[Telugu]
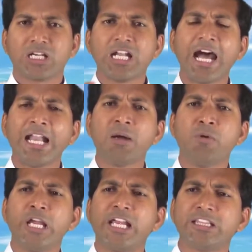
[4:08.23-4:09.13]

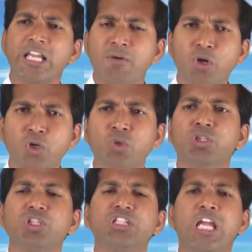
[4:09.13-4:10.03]
జ్ఞానమే దేవుడు
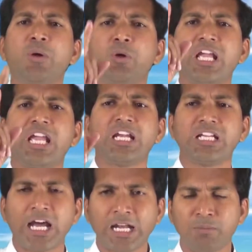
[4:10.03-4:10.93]
దేవుడే
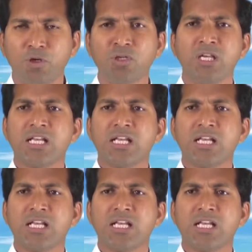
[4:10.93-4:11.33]
జ్ఞానము